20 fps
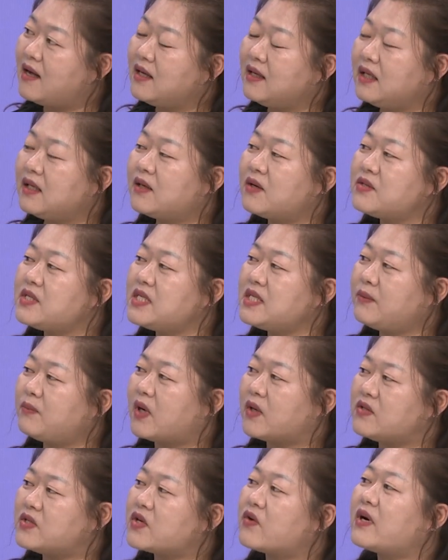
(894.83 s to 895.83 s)
이것이
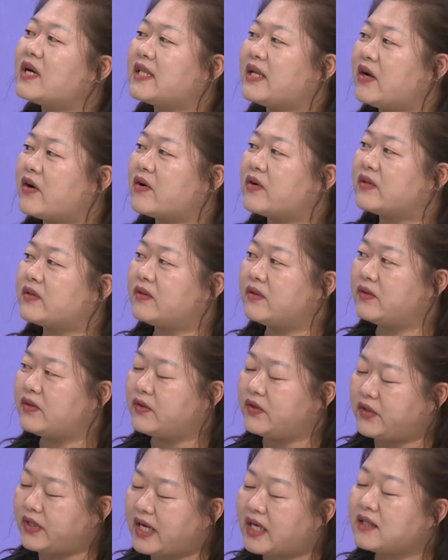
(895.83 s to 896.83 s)
먼저가
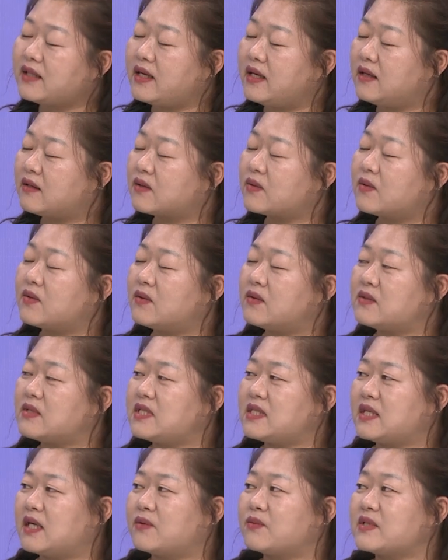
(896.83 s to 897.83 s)
되어야 될
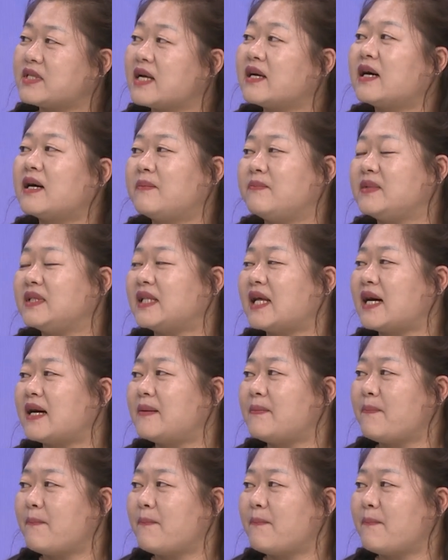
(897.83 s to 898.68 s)
것이라고 생각합니다.